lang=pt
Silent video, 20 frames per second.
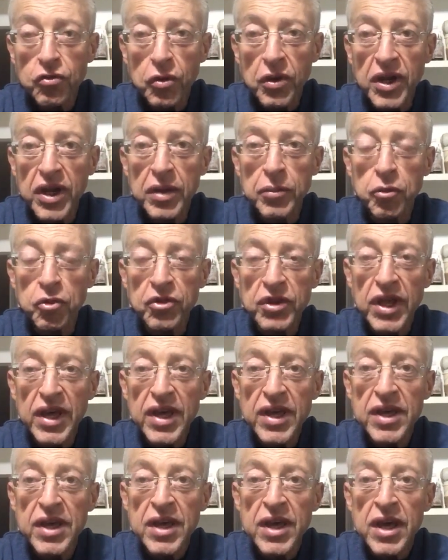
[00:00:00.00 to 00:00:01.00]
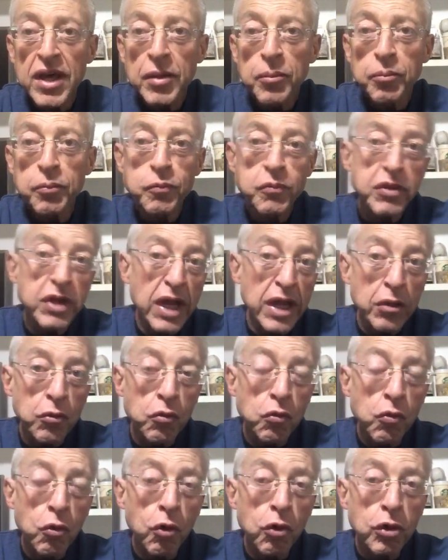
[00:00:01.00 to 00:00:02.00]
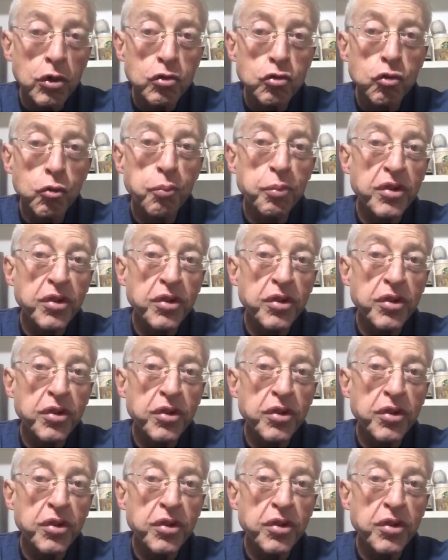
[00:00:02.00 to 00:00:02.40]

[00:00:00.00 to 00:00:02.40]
o Grêmio tem, tem um 8,